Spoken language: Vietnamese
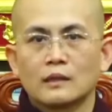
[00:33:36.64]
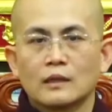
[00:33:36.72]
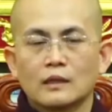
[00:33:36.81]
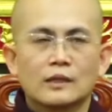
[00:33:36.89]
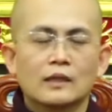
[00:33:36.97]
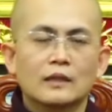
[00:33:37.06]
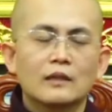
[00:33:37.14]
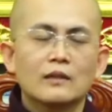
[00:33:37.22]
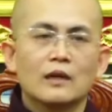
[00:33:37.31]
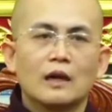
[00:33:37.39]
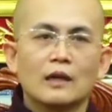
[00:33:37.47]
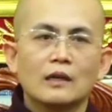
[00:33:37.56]
thì cái
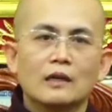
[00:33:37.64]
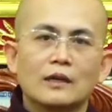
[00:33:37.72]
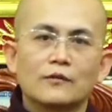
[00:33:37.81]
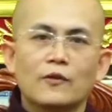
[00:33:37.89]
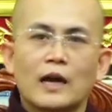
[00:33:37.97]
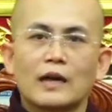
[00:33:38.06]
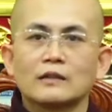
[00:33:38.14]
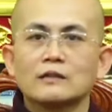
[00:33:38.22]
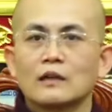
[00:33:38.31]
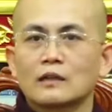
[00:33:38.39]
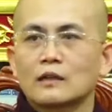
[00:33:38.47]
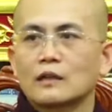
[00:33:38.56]
người ấy cần phải
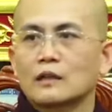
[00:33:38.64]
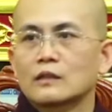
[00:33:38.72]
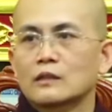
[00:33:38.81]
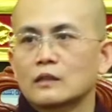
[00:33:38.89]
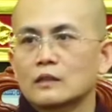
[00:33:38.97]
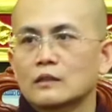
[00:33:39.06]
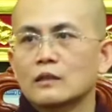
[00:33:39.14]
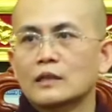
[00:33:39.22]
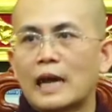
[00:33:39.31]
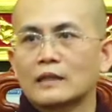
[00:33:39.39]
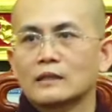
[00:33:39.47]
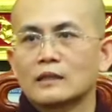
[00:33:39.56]
được thực
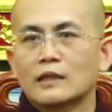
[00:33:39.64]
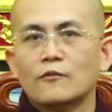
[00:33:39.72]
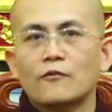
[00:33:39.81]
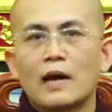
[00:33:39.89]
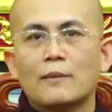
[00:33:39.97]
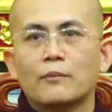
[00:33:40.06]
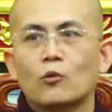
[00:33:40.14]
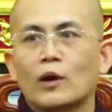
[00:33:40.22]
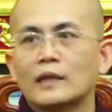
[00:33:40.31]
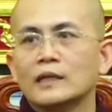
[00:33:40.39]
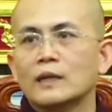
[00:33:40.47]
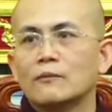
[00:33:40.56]
hành cái pháp
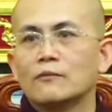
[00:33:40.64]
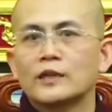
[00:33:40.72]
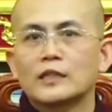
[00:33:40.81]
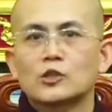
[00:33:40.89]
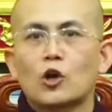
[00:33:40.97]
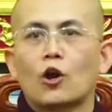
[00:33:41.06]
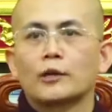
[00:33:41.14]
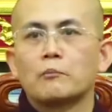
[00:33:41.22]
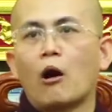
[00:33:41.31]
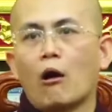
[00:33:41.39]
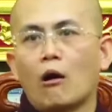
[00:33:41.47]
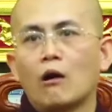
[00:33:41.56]
quán niệm về giỏi
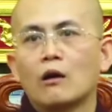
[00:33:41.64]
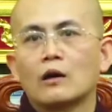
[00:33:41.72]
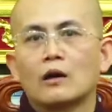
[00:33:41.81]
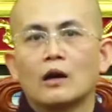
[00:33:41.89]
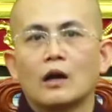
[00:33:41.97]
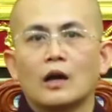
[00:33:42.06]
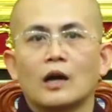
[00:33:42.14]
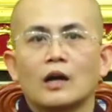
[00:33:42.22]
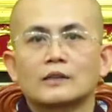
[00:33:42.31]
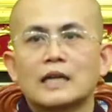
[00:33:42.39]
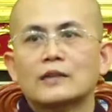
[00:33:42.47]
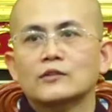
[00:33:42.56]
bọ
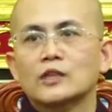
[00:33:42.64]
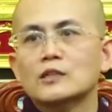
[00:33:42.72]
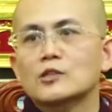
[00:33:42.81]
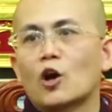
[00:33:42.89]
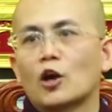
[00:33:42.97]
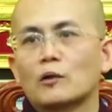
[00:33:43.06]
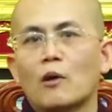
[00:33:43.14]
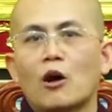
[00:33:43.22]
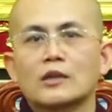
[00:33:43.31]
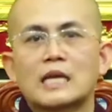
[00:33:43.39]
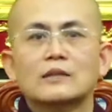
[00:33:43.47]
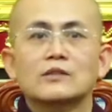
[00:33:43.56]
uh, xác chết giỏi
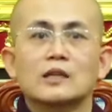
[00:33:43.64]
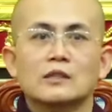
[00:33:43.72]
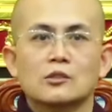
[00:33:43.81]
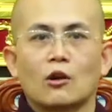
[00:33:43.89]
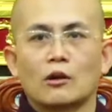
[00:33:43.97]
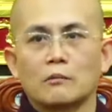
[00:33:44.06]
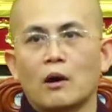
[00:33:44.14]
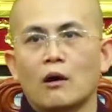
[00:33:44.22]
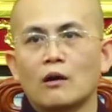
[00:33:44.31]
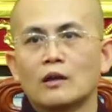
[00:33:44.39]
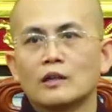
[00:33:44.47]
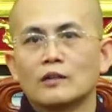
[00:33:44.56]
bọ xác chết giỏi bọ
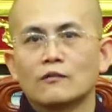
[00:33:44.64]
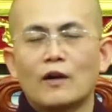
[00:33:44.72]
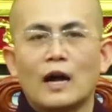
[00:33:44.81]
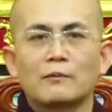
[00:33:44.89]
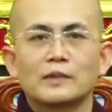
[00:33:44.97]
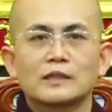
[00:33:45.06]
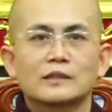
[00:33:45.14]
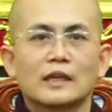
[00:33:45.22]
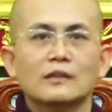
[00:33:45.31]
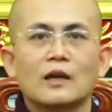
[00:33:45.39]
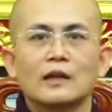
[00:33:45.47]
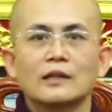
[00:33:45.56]
và mình
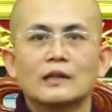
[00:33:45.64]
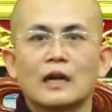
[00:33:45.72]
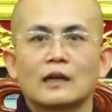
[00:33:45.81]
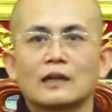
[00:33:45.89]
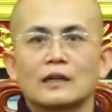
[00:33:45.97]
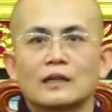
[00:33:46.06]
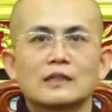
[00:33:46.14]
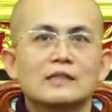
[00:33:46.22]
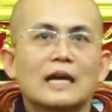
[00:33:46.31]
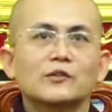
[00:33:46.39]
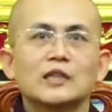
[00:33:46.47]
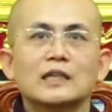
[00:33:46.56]
sẽ thấy là cái
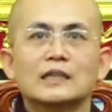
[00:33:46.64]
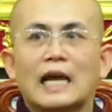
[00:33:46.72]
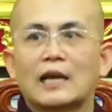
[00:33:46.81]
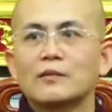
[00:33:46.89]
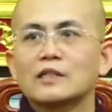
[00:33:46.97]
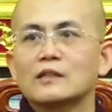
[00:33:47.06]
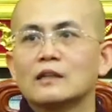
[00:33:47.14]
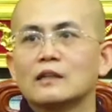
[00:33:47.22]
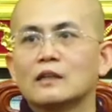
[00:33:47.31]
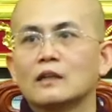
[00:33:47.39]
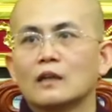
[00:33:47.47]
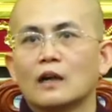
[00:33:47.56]
xác chết này bây giờ
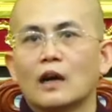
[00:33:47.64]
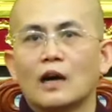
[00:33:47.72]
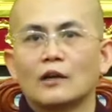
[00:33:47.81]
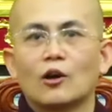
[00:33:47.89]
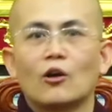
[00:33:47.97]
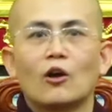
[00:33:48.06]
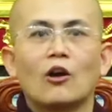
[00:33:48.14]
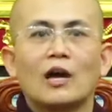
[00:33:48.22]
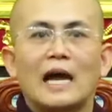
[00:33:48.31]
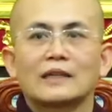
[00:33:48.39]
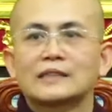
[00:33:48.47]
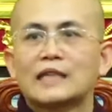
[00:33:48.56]
uh, nó có cả
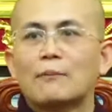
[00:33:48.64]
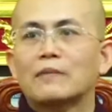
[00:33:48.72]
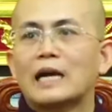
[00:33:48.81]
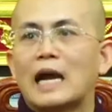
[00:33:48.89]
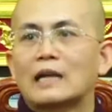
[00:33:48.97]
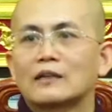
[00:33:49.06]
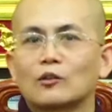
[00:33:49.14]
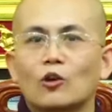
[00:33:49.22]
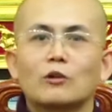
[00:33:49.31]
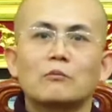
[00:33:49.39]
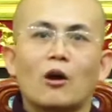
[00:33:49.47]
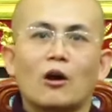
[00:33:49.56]
hàng trăm ngàn
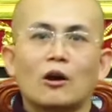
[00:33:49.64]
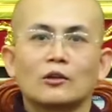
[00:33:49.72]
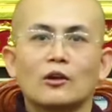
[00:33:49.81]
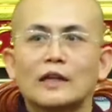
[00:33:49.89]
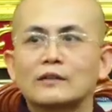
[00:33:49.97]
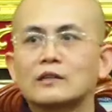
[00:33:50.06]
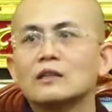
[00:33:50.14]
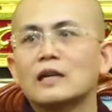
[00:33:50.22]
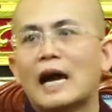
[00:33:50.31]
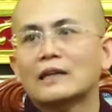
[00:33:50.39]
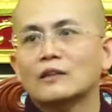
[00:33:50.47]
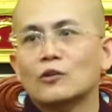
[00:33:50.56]
con bọ nó là thức
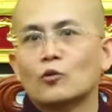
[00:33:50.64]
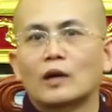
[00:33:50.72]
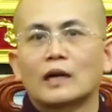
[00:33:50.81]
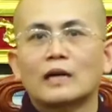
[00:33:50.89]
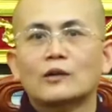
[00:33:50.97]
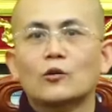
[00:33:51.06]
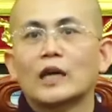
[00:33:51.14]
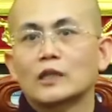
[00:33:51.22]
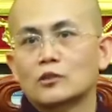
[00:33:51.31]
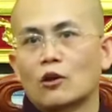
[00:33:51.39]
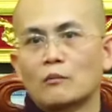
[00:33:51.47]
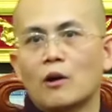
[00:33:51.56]
ăn của các loài
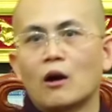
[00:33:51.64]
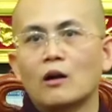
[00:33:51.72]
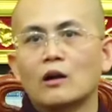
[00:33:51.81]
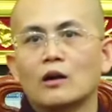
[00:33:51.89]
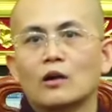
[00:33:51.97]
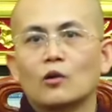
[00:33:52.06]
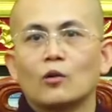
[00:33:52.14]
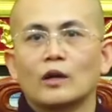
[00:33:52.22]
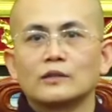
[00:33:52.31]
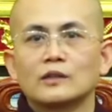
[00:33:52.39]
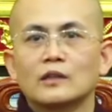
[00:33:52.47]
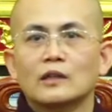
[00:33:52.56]
giỏi bọ của
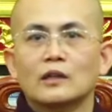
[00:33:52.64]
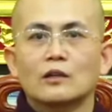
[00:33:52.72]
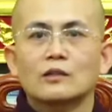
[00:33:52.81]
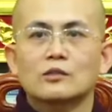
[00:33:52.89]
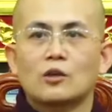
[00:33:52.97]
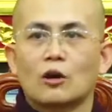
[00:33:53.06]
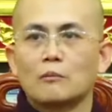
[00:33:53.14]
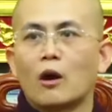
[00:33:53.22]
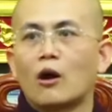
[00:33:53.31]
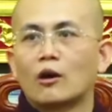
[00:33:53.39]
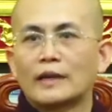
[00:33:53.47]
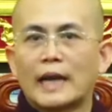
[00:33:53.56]
những cái giỏi
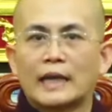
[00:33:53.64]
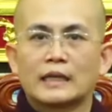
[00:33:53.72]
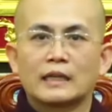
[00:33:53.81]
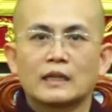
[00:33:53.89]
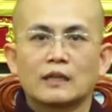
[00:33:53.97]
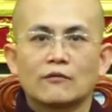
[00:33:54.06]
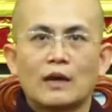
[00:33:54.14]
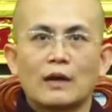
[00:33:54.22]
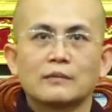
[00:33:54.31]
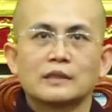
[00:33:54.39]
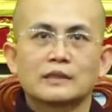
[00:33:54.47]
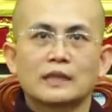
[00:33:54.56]
bọ này và
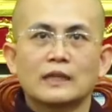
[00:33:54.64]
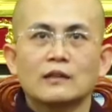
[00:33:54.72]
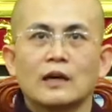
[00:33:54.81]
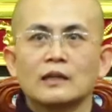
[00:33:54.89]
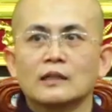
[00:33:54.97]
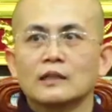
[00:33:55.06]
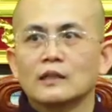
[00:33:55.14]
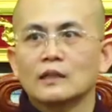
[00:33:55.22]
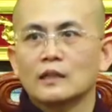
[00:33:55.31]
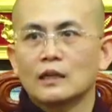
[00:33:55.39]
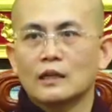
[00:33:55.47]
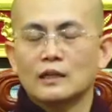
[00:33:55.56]
mình sẽ thấy
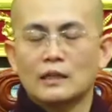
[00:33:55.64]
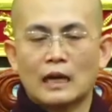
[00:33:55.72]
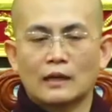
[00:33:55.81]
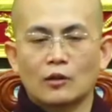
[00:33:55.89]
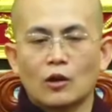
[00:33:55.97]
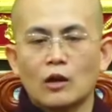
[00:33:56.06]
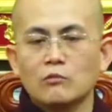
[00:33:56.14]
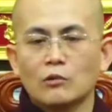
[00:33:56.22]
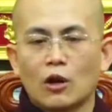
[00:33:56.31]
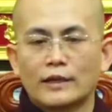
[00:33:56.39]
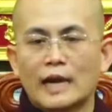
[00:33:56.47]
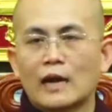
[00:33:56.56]
rằng nó không
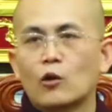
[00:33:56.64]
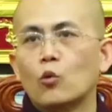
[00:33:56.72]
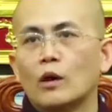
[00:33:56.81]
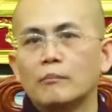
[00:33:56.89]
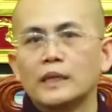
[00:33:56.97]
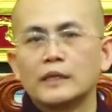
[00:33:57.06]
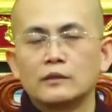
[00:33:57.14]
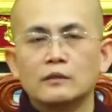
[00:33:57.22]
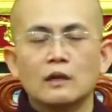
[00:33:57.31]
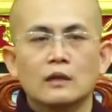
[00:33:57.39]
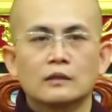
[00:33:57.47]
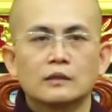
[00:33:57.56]
còn là của mình
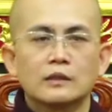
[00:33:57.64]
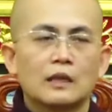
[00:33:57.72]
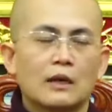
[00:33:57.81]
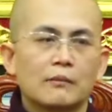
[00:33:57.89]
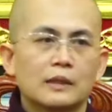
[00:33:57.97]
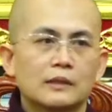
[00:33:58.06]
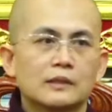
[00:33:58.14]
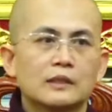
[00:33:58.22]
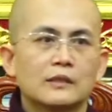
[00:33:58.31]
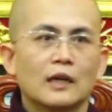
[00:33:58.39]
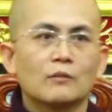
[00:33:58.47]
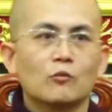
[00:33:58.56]
nữa như là mình nhìn
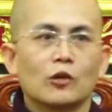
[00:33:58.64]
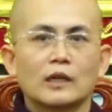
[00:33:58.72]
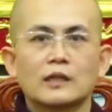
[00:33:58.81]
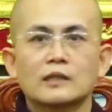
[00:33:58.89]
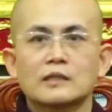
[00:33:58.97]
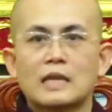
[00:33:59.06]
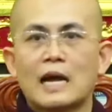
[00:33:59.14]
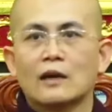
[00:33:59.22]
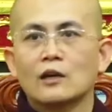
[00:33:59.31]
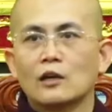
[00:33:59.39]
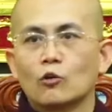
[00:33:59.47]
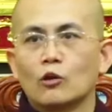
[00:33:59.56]
thấy một cái xác
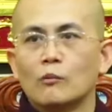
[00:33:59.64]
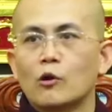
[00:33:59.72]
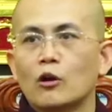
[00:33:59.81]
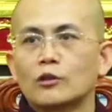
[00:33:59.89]
của một con